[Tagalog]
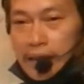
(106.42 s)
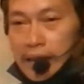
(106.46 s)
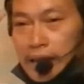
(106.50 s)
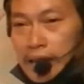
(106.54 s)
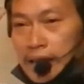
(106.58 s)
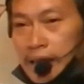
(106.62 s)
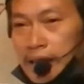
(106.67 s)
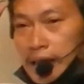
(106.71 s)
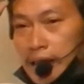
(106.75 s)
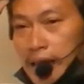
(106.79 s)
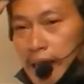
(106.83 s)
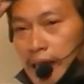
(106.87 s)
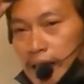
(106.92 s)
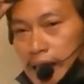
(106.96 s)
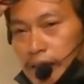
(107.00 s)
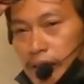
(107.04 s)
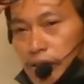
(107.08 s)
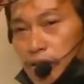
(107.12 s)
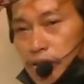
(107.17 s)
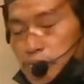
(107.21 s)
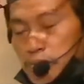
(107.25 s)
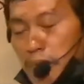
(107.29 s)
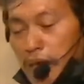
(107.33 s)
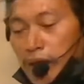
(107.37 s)
nga
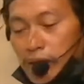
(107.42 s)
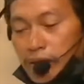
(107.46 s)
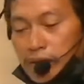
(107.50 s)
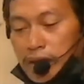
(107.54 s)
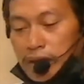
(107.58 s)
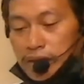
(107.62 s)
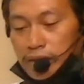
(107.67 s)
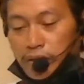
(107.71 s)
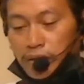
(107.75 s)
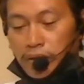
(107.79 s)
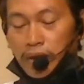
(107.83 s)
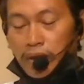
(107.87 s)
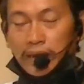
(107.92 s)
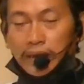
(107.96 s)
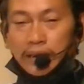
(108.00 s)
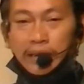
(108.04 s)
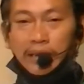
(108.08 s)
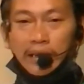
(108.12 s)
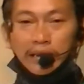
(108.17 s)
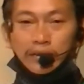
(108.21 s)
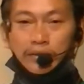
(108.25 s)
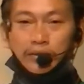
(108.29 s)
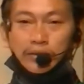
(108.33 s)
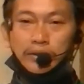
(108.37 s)
higugmao na to ang
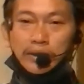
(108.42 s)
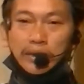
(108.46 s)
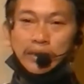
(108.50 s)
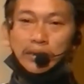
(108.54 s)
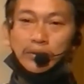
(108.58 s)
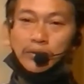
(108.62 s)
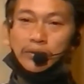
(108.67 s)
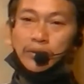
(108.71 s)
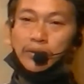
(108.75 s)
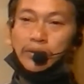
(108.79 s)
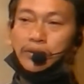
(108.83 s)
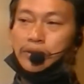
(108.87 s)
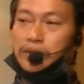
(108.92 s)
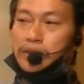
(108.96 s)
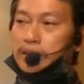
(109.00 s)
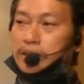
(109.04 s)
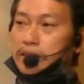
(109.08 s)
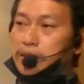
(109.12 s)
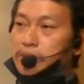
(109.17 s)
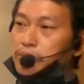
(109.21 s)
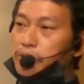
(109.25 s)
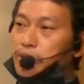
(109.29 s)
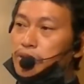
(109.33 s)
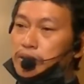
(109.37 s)
atong Ginoo sa
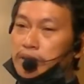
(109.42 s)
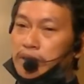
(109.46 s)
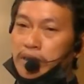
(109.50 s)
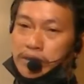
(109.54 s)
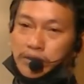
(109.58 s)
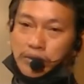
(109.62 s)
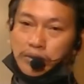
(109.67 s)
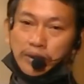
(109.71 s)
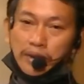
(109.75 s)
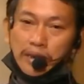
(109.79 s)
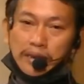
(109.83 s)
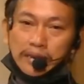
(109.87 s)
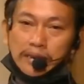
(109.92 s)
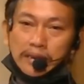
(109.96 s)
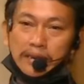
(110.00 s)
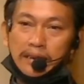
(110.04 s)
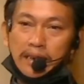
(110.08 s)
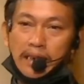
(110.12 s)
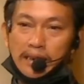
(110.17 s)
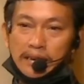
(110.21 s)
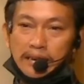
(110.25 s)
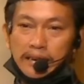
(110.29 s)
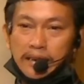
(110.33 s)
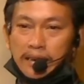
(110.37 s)
tibuok natong
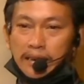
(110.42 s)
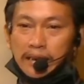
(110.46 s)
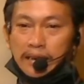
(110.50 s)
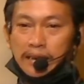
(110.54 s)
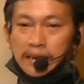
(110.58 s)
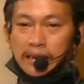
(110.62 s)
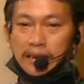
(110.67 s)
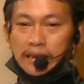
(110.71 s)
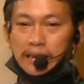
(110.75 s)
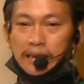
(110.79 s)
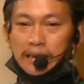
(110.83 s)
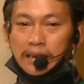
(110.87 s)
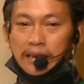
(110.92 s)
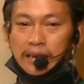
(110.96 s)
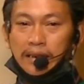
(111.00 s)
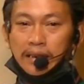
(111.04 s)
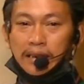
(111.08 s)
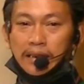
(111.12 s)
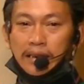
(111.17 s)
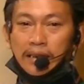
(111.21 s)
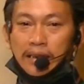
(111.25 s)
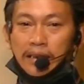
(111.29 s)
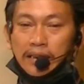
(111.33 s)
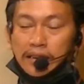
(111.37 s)
kasing-kasing
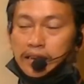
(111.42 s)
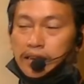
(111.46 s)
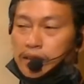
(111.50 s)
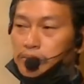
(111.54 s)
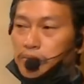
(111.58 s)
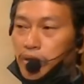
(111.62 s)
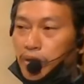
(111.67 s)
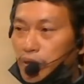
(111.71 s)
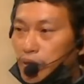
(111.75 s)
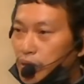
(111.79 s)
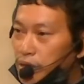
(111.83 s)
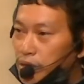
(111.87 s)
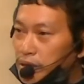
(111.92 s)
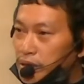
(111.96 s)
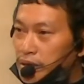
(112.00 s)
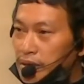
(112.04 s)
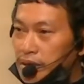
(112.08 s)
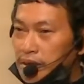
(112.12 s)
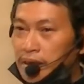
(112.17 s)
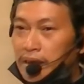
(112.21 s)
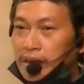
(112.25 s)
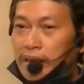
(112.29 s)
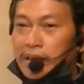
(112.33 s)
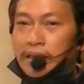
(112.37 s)
tibuok.
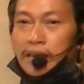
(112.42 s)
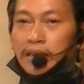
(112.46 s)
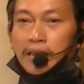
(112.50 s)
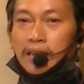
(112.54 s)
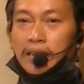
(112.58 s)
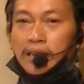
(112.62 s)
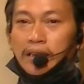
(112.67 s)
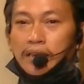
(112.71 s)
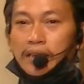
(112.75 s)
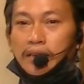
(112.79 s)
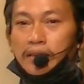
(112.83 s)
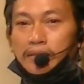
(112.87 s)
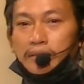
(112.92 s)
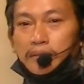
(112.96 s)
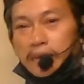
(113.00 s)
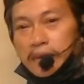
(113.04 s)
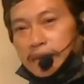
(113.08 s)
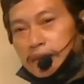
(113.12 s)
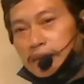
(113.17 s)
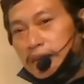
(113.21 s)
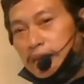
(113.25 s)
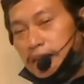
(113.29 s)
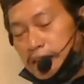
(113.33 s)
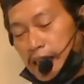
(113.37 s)

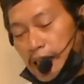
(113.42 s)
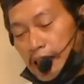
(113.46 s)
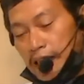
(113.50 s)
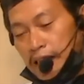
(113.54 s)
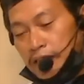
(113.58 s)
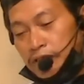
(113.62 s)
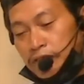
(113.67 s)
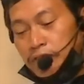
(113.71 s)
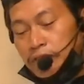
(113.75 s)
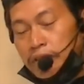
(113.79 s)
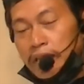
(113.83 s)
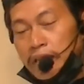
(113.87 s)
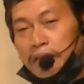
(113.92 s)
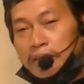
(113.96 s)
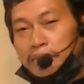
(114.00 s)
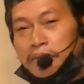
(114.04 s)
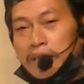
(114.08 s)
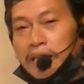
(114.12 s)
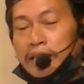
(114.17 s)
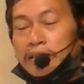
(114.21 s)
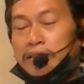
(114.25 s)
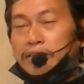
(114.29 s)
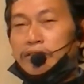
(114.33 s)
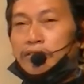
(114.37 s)
Makita na to na
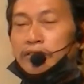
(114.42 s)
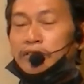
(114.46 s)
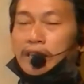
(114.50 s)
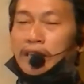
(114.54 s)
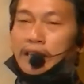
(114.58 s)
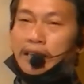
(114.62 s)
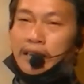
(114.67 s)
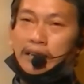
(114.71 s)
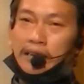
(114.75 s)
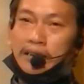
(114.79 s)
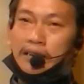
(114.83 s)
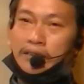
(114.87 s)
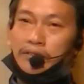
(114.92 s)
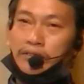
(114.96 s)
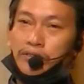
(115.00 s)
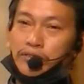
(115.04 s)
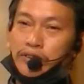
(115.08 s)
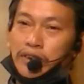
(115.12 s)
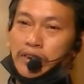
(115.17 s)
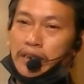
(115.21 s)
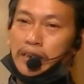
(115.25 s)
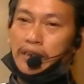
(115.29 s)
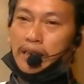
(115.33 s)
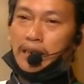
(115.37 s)
mga igsoon kanang usa
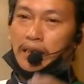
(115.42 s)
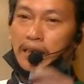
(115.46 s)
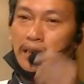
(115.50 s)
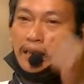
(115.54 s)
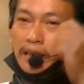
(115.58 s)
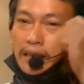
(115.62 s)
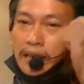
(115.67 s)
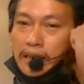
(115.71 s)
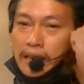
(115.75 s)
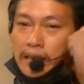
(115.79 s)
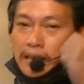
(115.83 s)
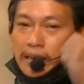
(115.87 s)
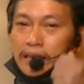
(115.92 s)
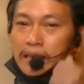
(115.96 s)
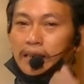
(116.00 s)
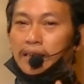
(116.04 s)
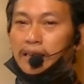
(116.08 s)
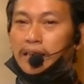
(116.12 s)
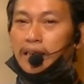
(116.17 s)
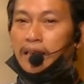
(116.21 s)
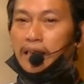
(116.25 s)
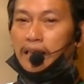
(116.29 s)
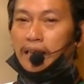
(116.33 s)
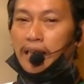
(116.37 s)
ka
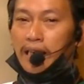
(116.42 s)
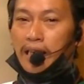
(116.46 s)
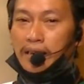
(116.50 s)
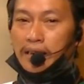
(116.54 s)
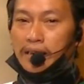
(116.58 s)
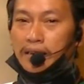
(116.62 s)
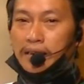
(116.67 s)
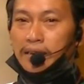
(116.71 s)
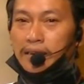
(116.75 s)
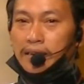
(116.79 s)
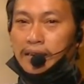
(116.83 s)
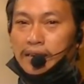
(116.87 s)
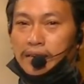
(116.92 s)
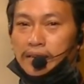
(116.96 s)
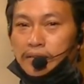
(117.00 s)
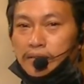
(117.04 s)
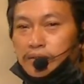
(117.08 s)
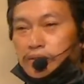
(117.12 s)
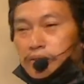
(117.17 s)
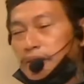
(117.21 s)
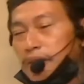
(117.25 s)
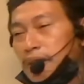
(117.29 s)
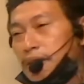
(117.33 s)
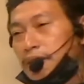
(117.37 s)

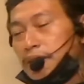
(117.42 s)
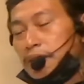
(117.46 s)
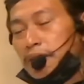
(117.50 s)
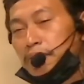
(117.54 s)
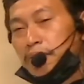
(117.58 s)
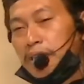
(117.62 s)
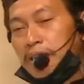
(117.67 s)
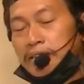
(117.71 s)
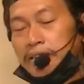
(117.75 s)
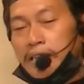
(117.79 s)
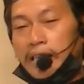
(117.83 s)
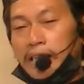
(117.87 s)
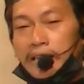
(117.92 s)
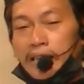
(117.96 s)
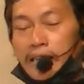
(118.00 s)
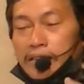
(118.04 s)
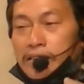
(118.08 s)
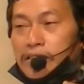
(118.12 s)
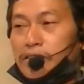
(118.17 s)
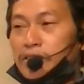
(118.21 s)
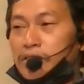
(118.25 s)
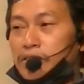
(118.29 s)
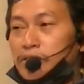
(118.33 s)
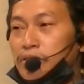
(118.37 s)
utahan
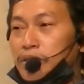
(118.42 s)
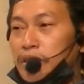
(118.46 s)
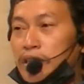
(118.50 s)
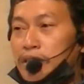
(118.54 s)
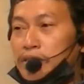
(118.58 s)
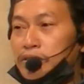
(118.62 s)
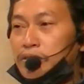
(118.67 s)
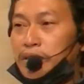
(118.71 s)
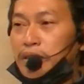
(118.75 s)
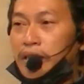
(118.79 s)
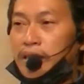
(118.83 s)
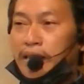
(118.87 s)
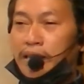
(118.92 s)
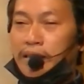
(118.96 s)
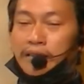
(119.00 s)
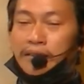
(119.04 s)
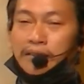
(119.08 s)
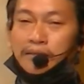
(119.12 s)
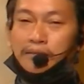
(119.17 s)
sanas kung ato kanang